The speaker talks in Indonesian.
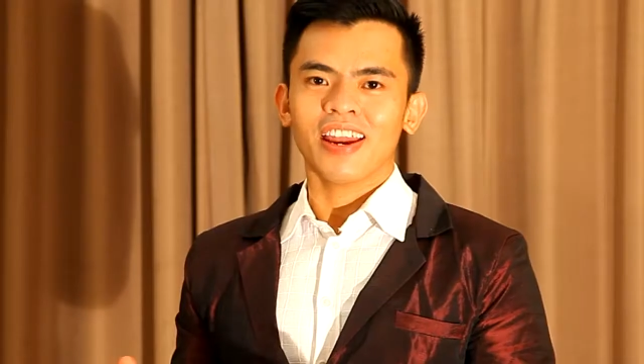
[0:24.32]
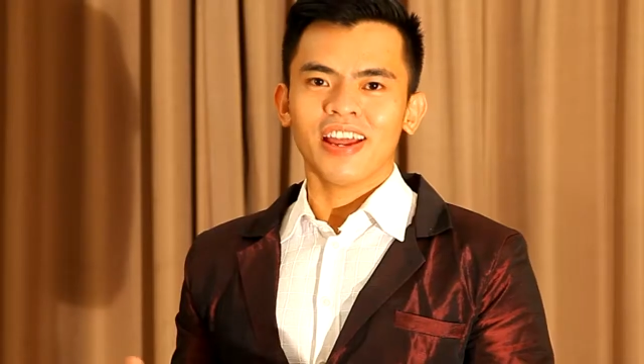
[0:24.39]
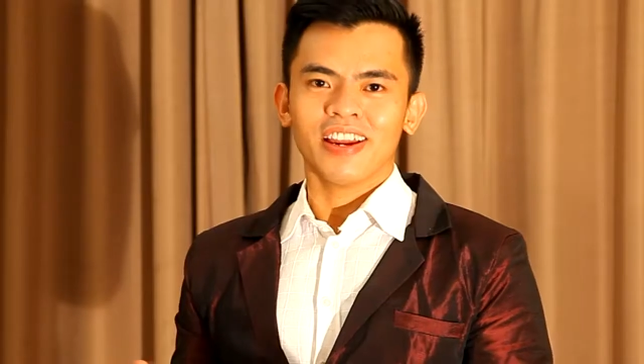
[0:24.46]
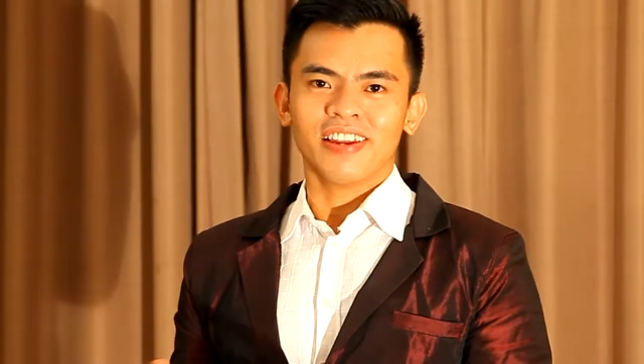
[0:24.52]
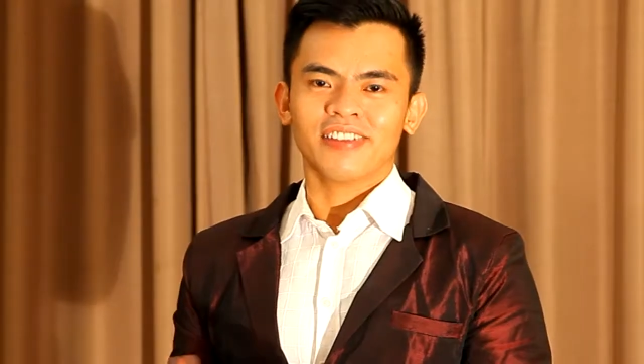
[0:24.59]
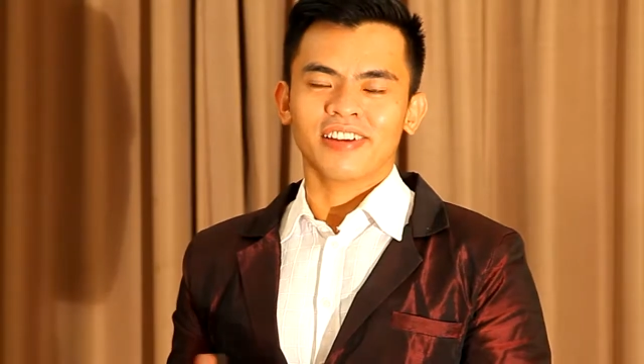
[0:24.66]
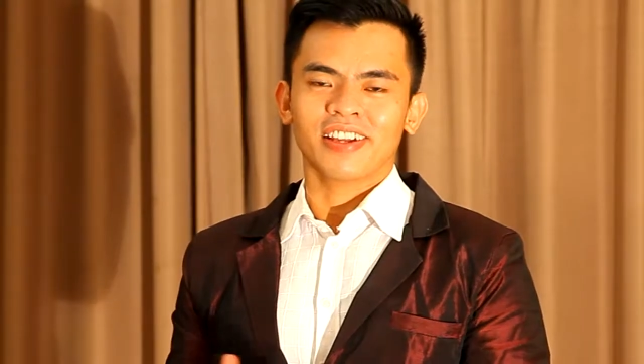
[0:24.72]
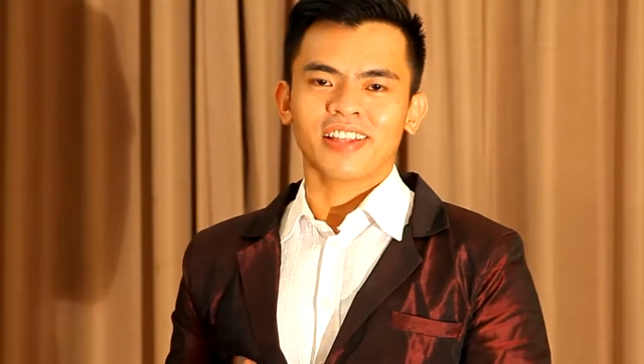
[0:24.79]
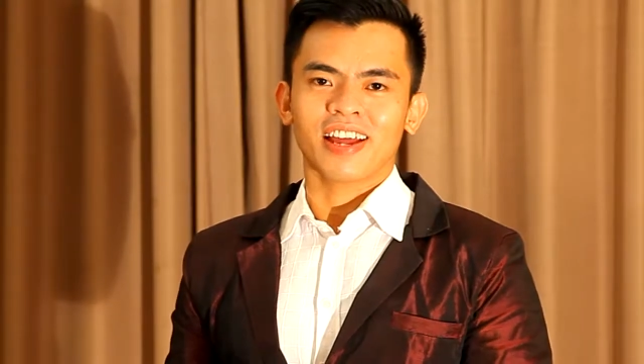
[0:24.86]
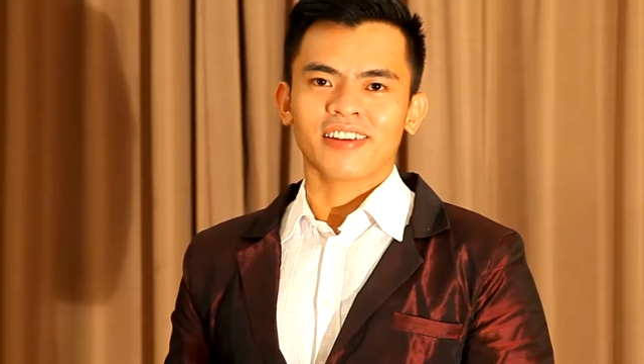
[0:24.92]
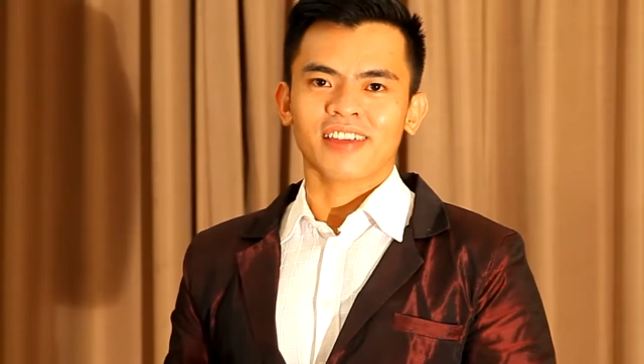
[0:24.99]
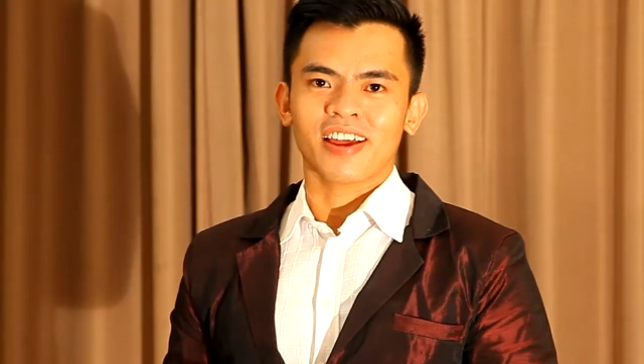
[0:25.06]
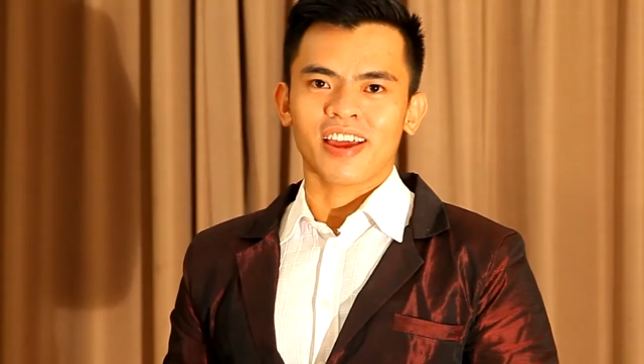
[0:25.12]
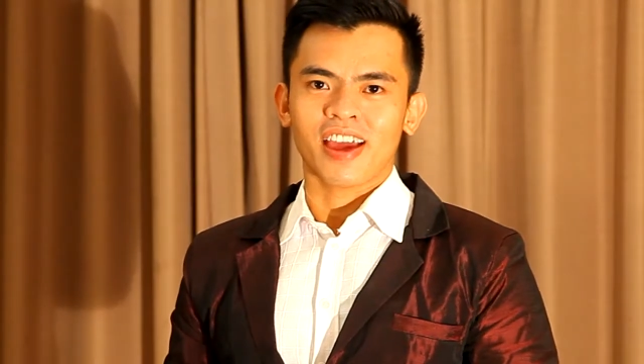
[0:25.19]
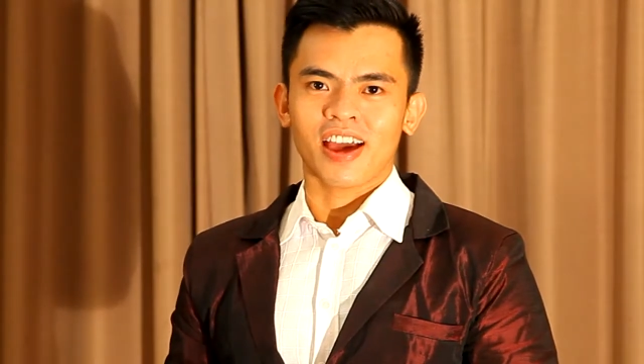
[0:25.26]
ada di sekitar
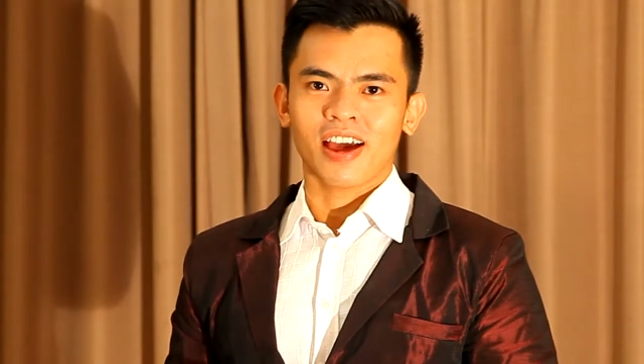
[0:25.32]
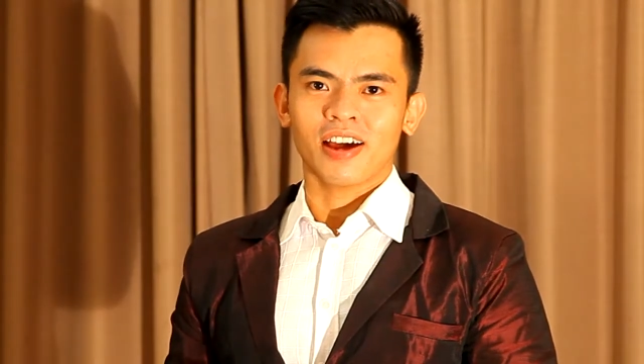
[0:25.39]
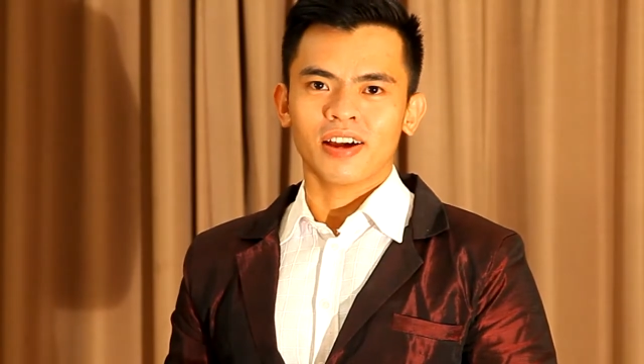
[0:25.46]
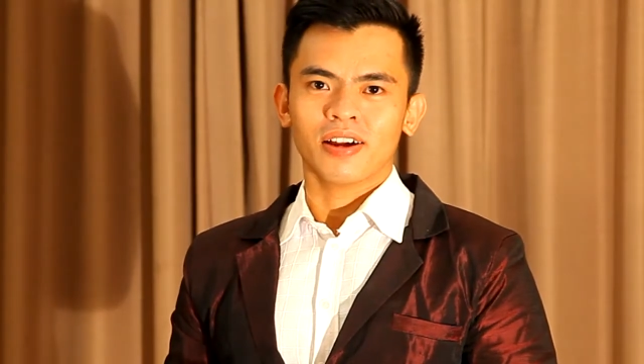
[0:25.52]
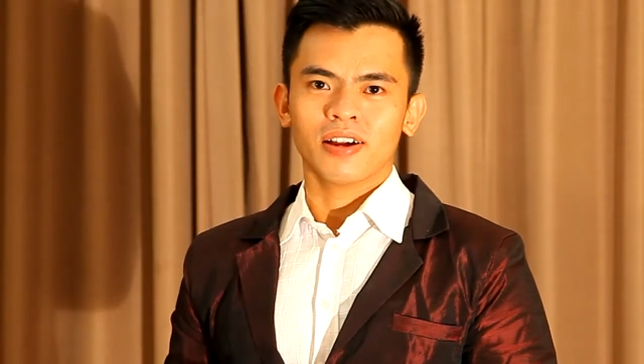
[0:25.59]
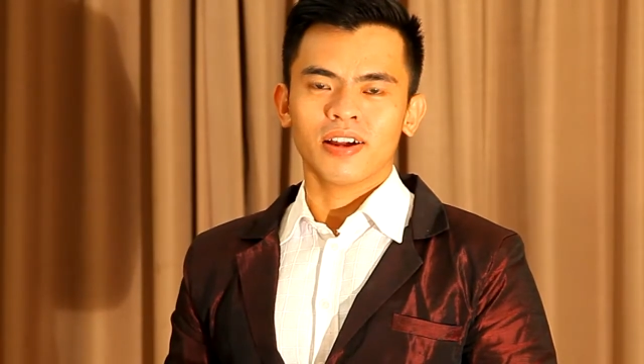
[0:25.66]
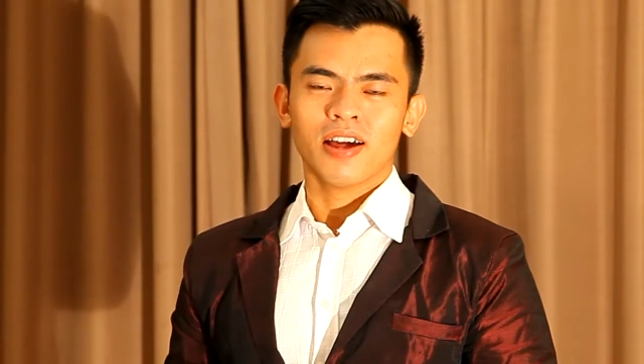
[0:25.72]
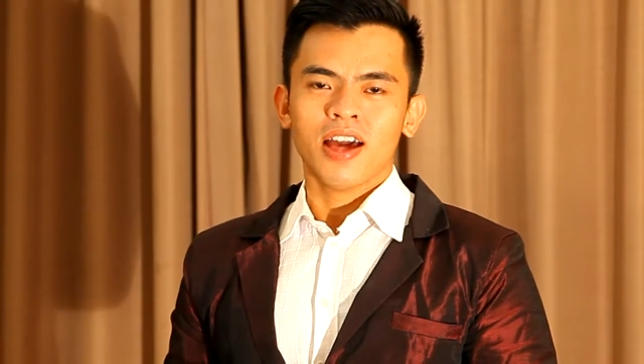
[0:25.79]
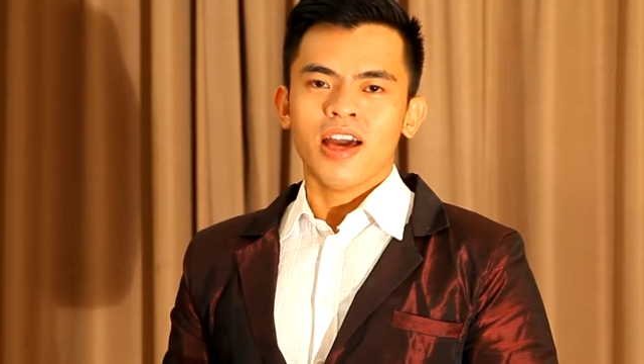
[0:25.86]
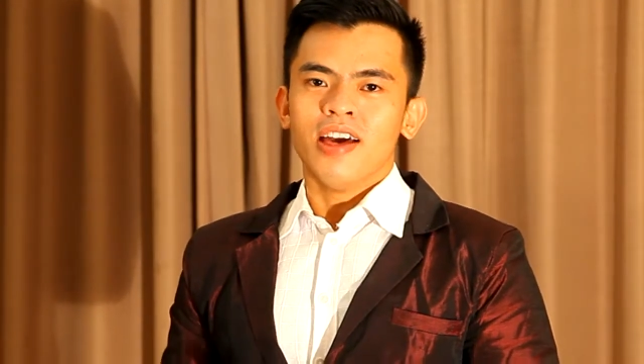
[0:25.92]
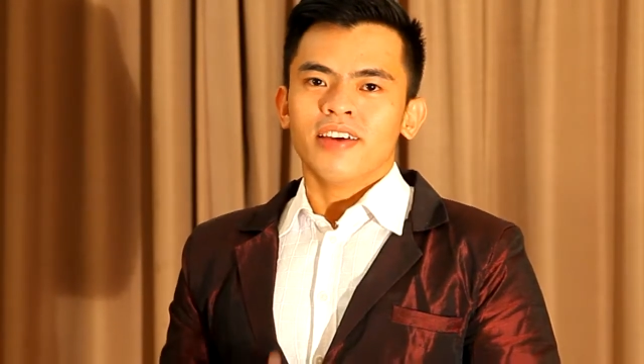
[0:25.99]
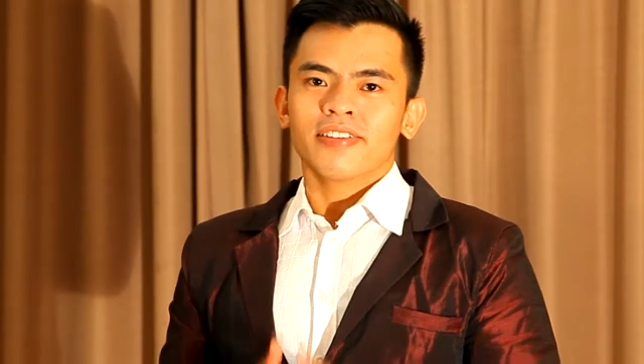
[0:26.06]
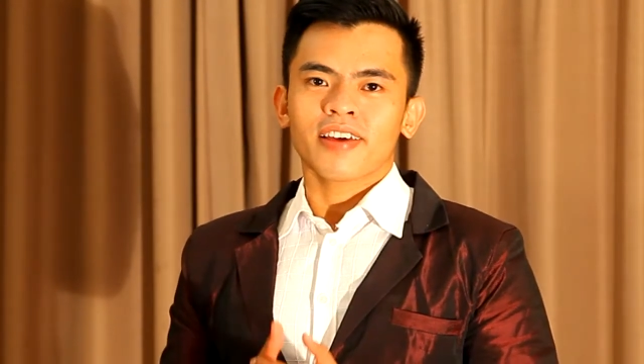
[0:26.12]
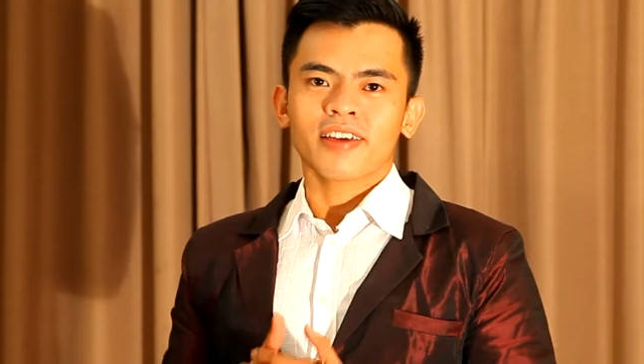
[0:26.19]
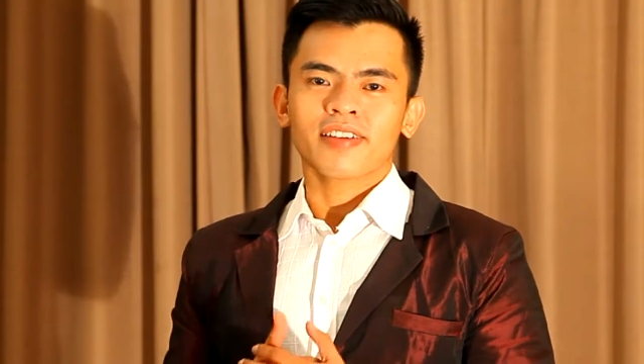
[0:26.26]
saya
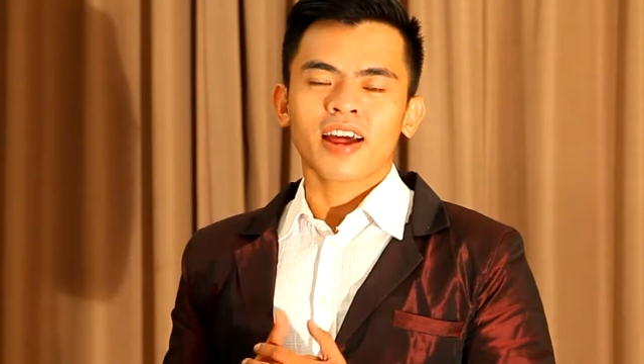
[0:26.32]
saya